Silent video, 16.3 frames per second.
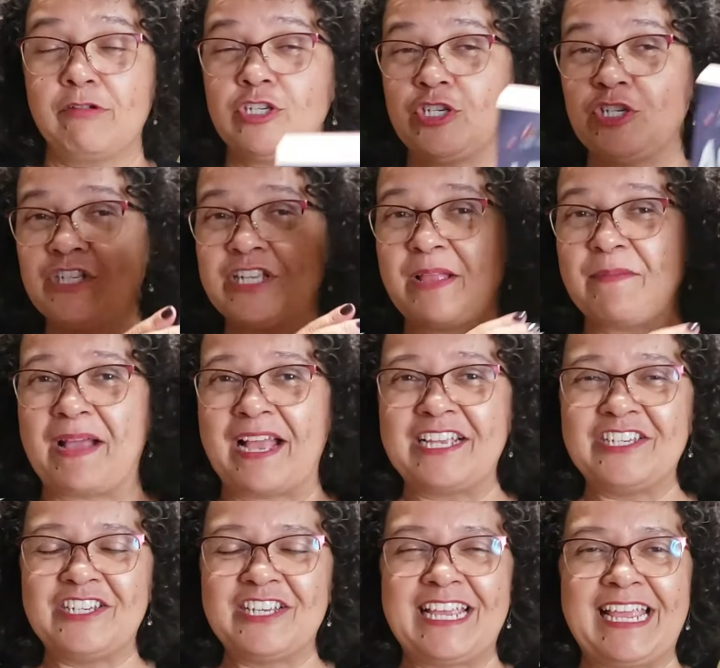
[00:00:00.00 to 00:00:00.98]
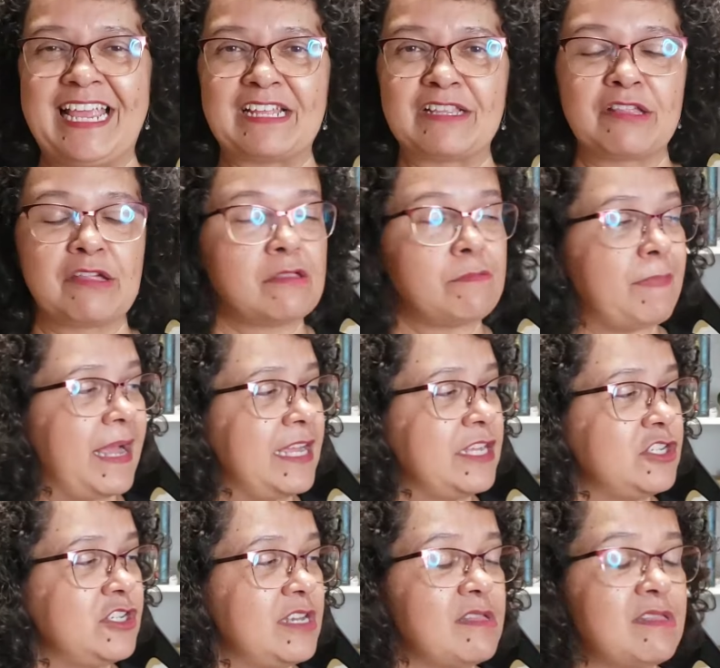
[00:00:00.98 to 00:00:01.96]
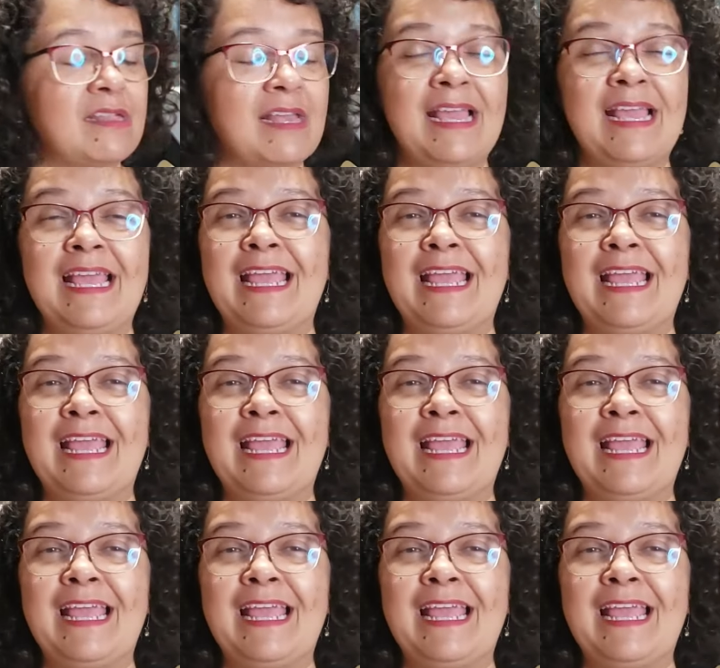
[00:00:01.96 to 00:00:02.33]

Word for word: a gente tem mais de 500 páginas,